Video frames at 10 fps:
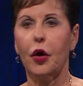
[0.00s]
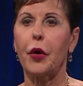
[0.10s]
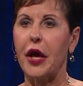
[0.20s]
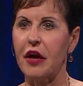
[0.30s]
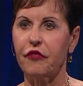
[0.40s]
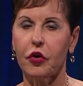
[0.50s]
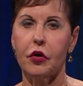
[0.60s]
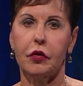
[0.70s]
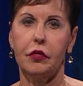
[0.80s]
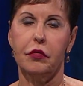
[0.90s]
w którym nie
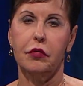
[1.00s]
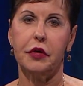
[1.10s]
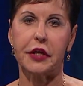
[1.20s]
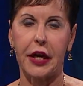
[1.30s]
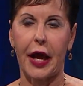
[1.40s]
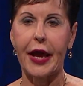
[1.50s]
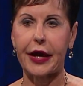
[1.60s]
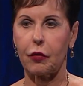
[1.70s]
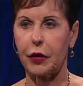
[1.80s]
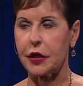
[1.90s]
będę już nigdy się
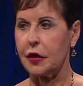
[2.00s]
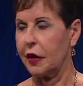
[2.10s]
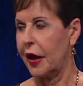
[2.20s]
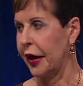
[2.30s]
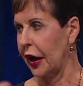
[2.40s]
złościć